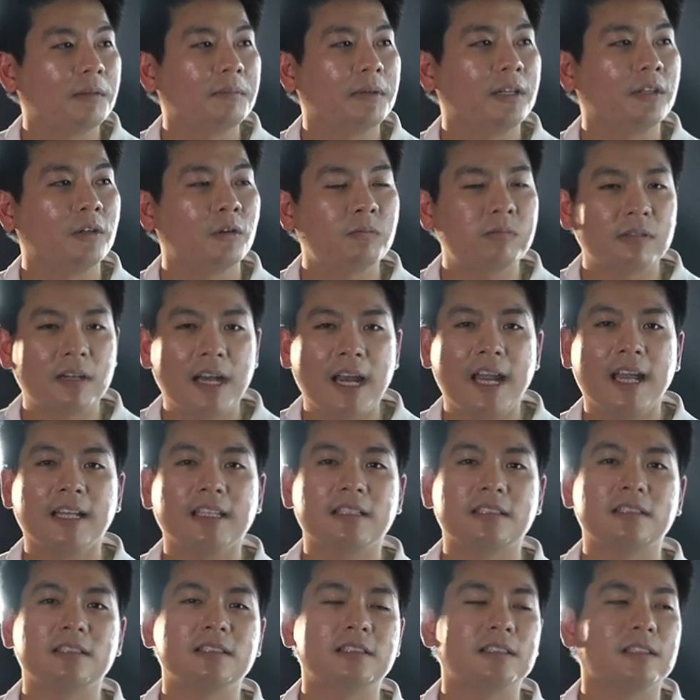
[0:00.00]
Anh bị rút ra
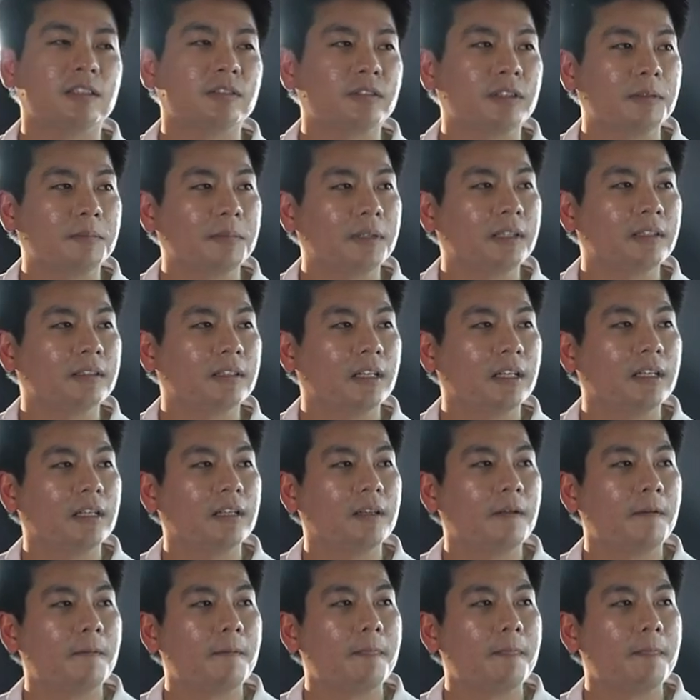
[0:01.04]
trước lực trận lúc đó mà